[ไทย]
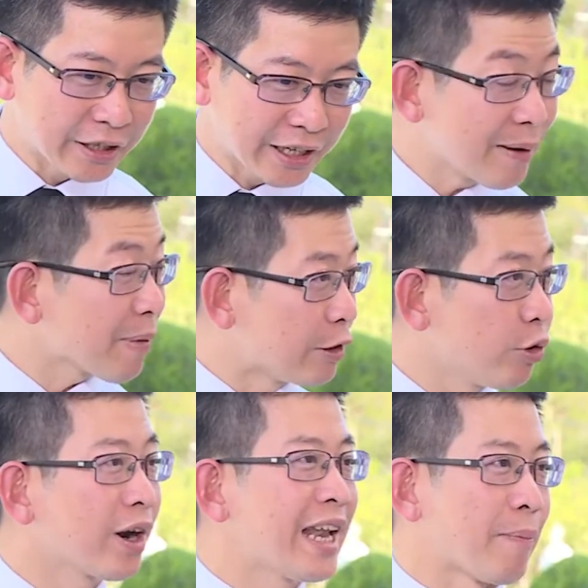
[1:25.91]
จะได้รับการย
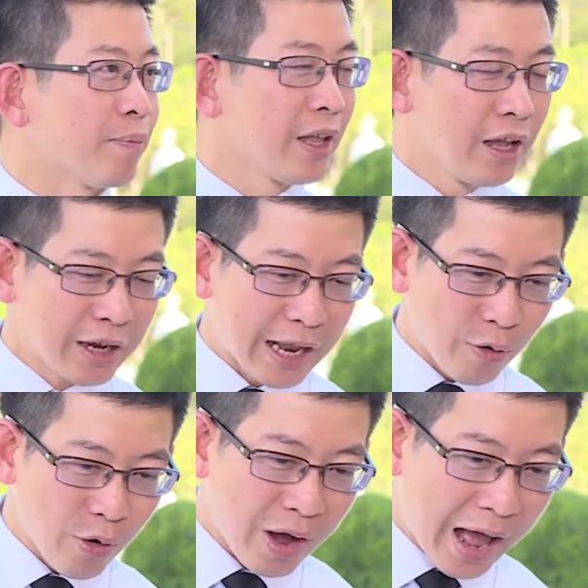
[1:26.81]
กระดับ แล้ว
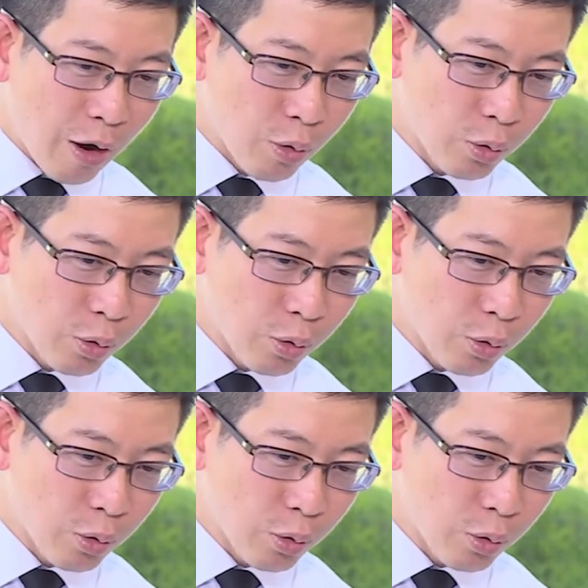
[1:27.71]
ก็เอา